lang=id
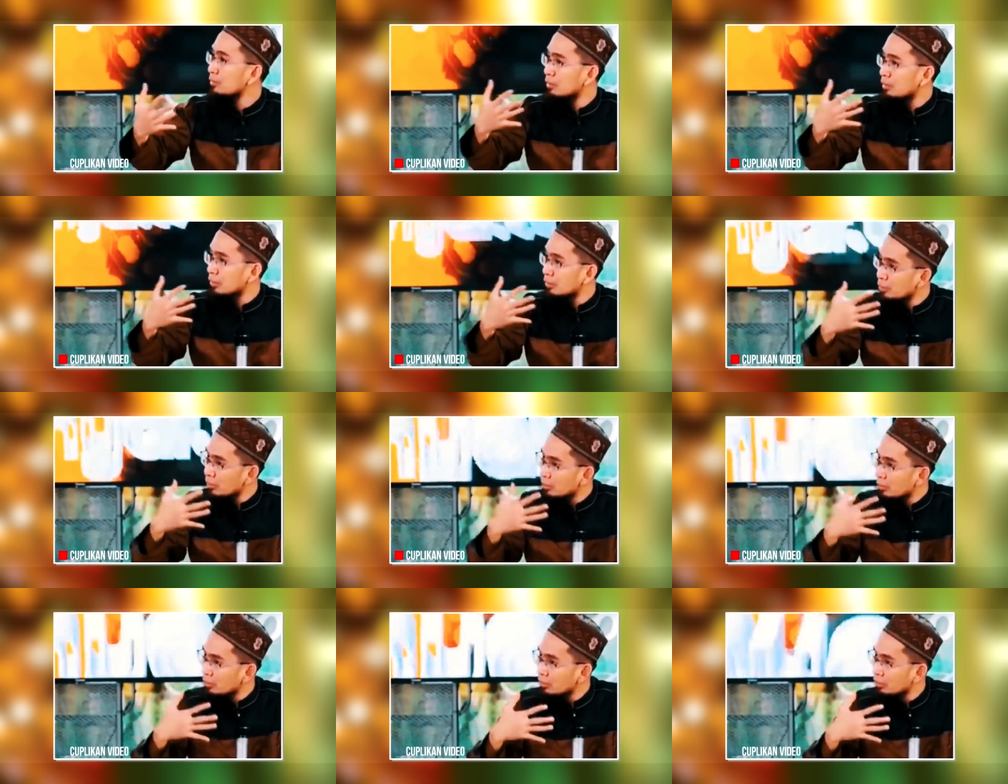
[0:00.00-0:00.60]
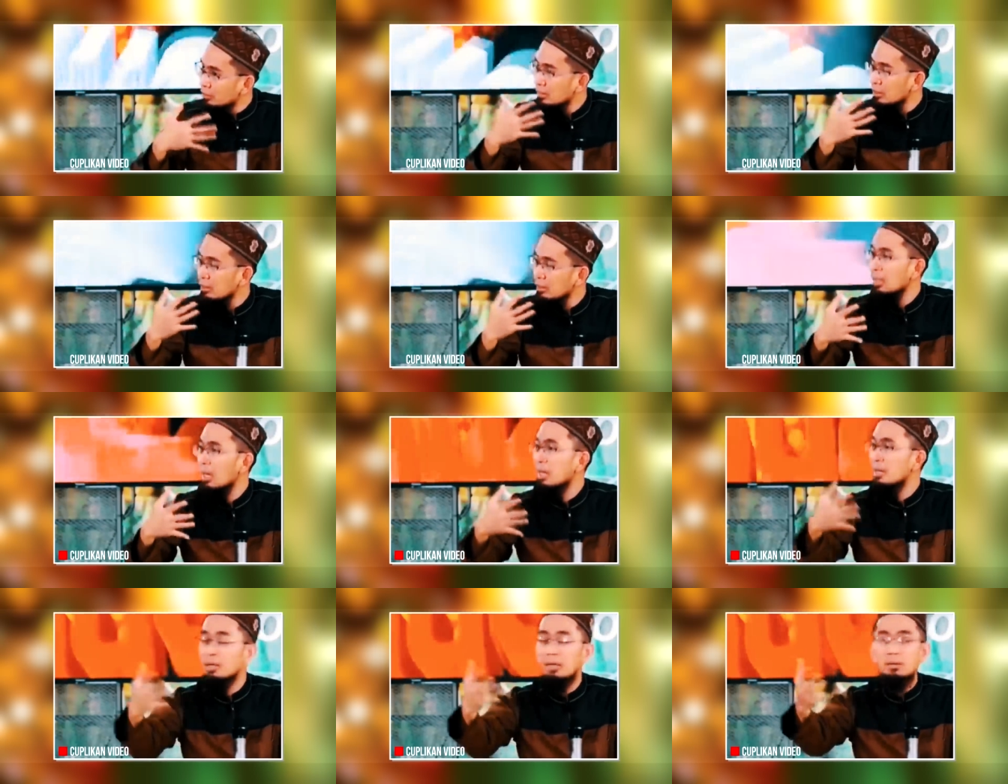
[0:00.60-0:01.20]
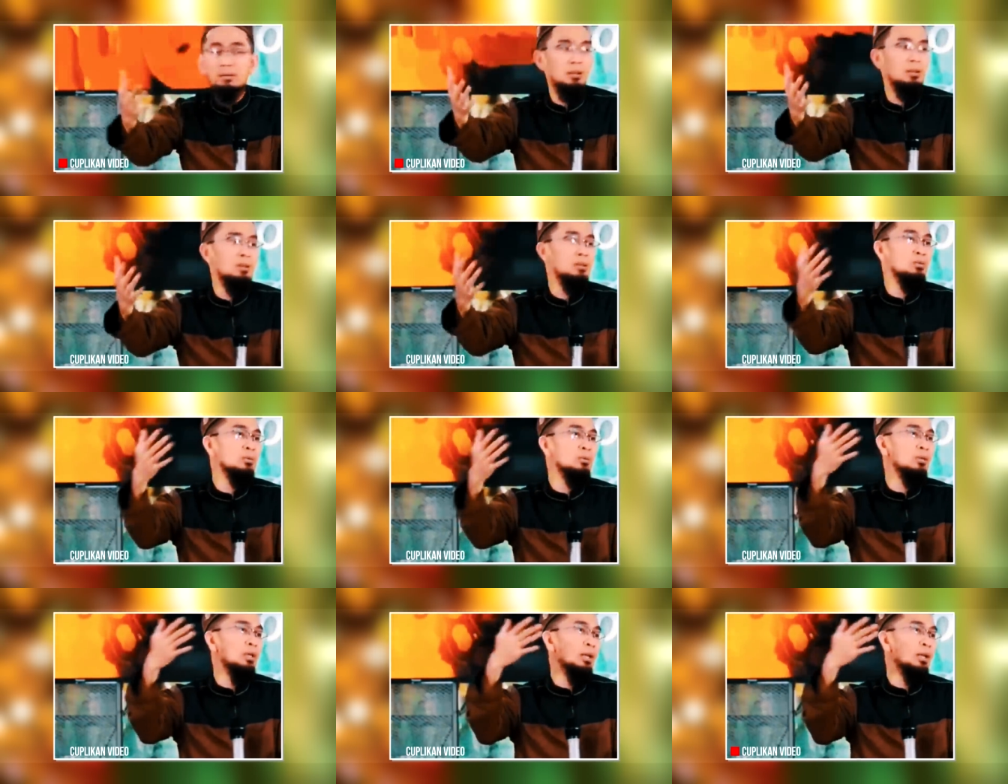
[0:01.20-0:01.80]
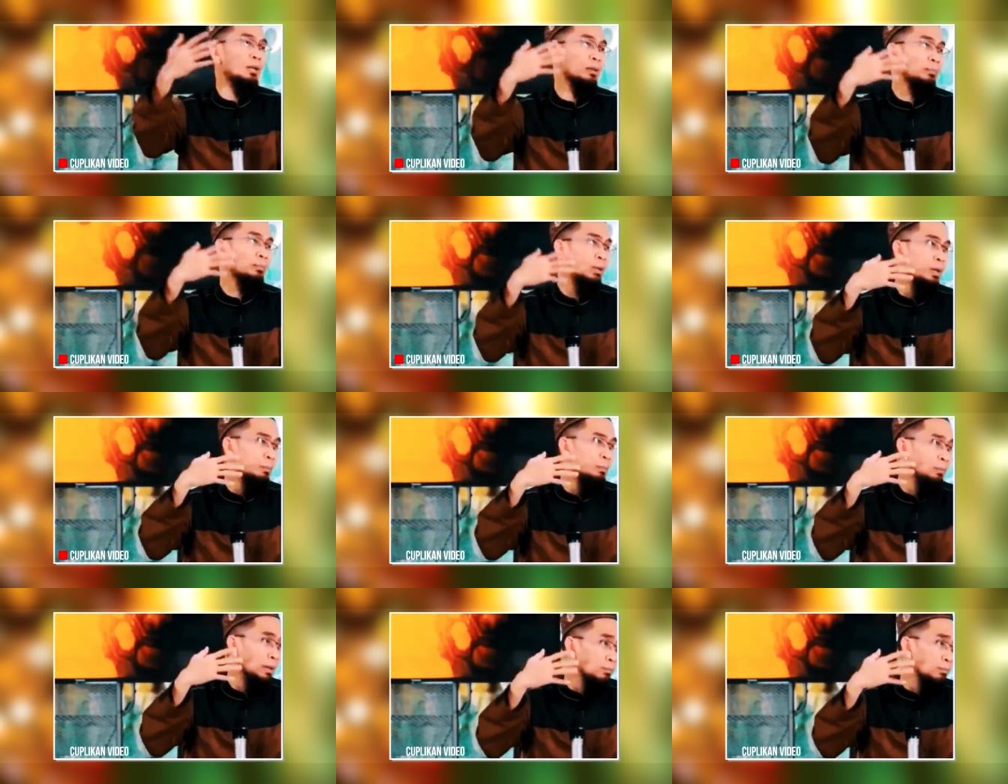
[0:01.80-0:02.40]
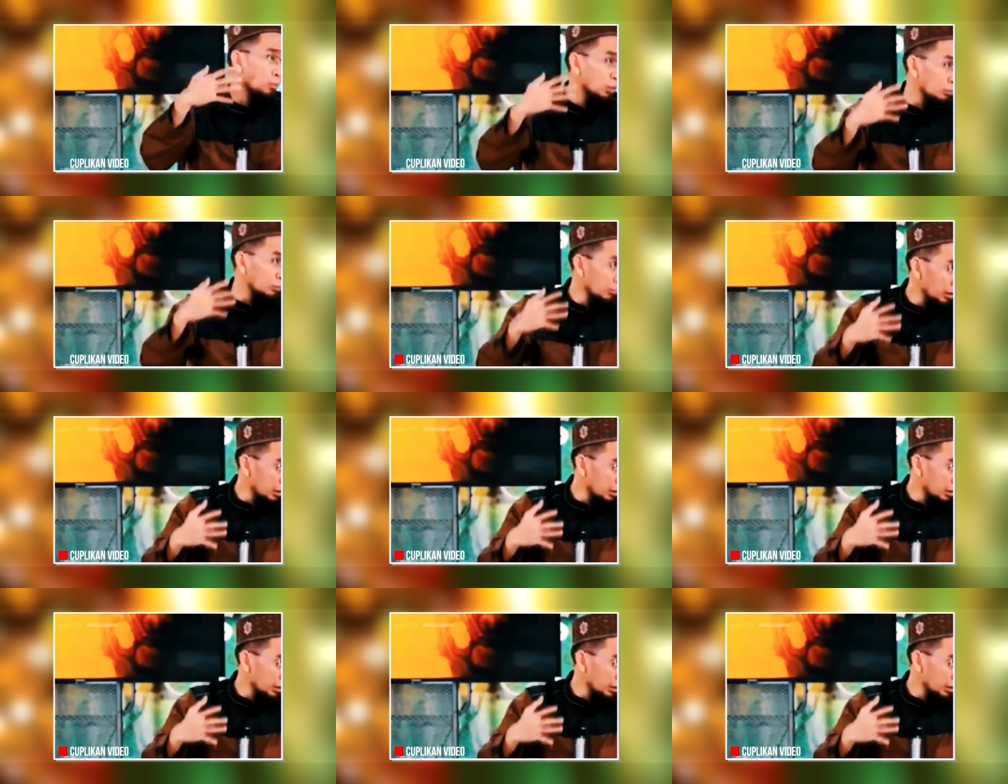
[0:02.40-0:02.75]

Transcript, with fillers: demikian juga mama, anaknya langsung terakhir, ma, papa mohon